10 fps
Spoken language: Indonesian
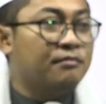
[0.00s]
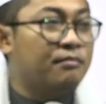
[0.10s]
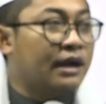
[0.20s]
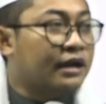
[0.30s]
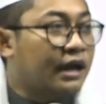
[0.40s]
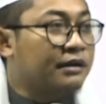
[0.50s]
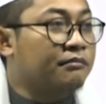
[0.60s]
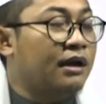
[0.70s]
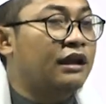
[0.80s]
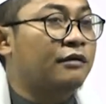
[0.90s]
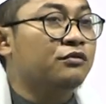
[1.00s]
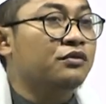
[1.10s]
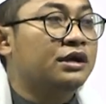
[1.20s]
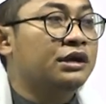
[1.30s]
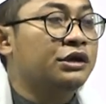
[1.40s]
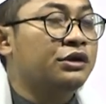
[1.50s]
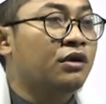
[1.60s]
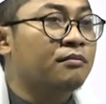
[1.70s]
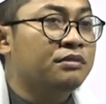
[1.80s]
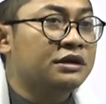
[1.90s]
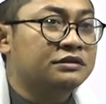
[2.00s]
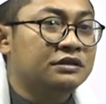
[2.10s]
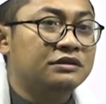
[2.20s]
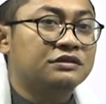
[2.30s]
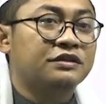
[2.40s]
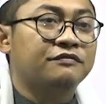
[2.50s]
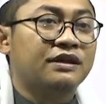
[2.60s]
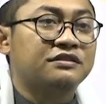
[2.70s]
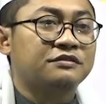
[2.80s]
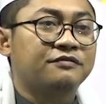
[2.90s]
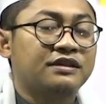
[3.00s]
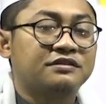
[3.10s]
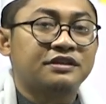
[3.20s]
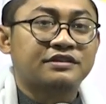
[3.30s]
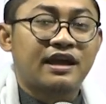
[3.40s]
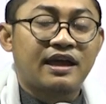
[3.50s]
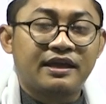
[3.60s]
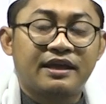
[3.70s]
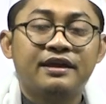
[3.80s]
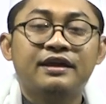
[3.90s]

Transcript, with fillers: bahkan malar muka iyo beteti sifat-sifat sesae